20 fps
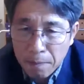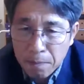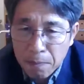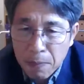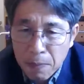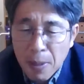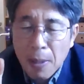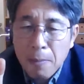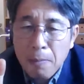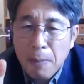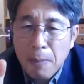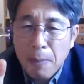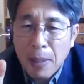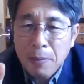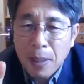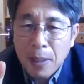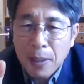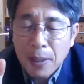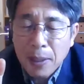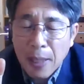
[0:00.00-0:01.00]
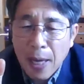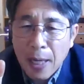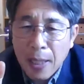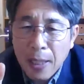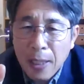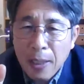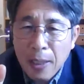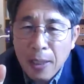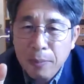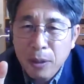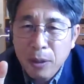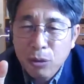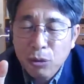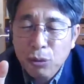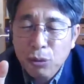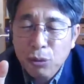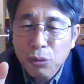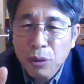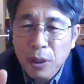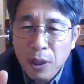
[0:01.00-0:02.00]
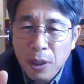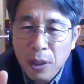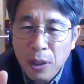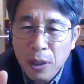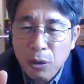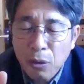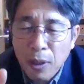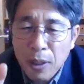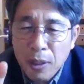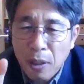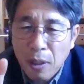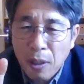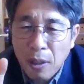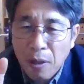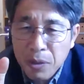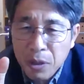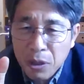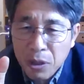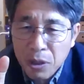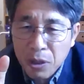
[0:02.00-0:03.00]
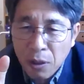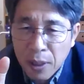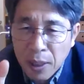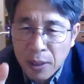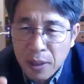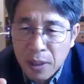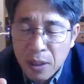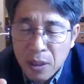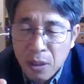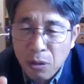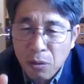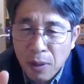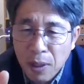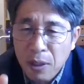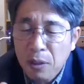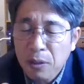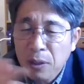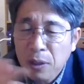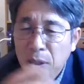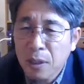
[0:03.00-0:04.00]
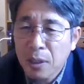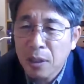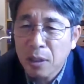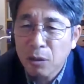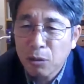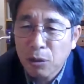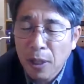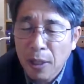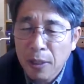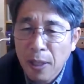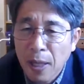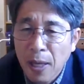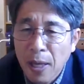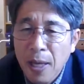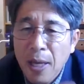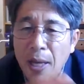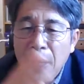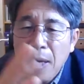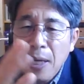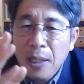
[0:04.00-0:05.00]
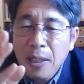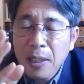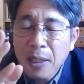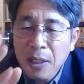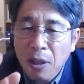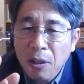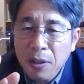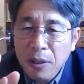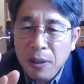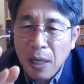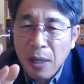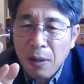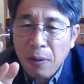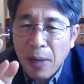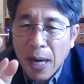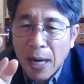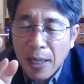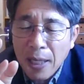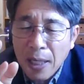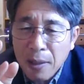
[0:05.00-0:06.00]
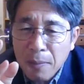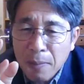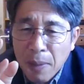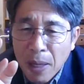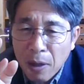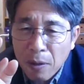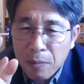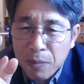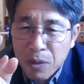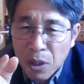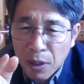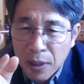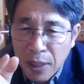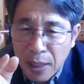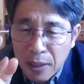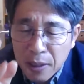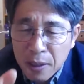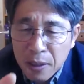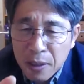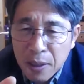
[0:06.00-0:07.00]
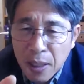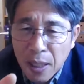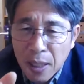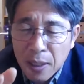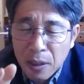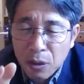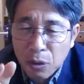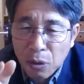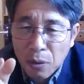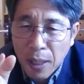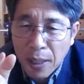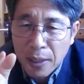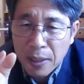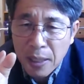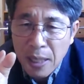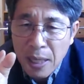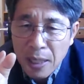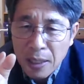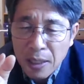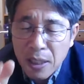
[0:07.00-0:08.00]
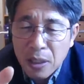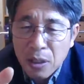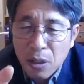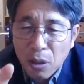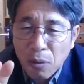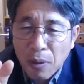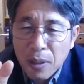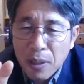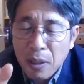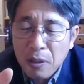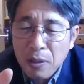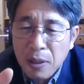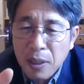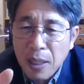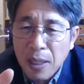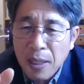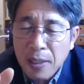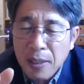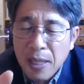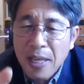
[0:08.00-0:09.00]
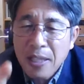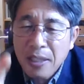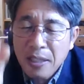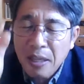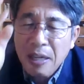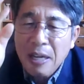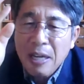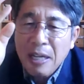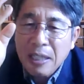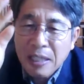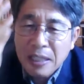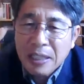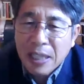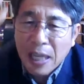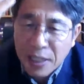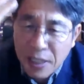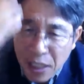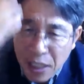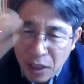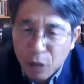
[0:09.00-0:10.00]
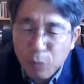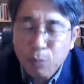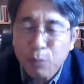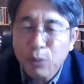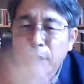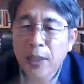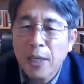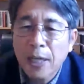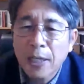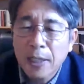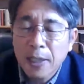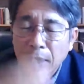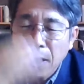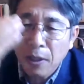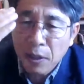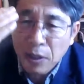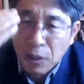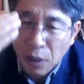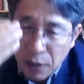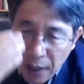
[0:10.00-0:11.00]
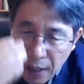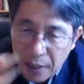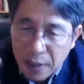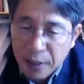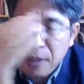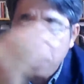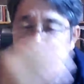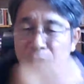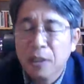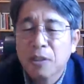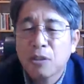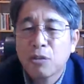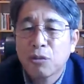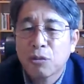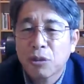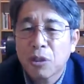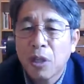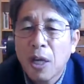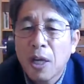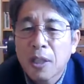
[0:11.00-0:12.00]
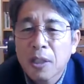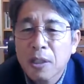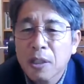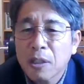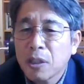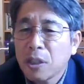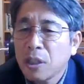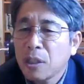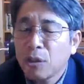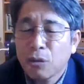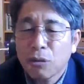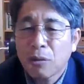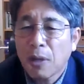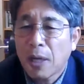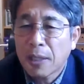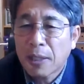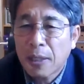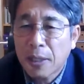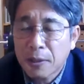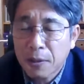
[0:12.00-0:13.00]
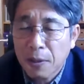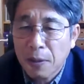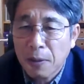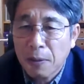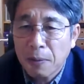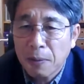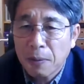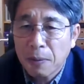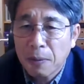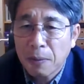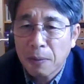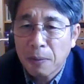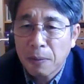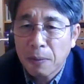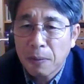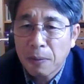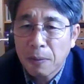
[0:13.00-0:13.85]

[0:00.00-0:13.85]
왜? 마지막 때 하나님은 두 증인을 통해서 엄청난 기적과 역사를 이룰 텐데 그 역사와 하나님의 엄청난 은사를 통한 기적과 역사에 대해서 그 자체를 부인하는데 어떻게 글을 쓰실, 수, 쓰실 수가 있겠어요?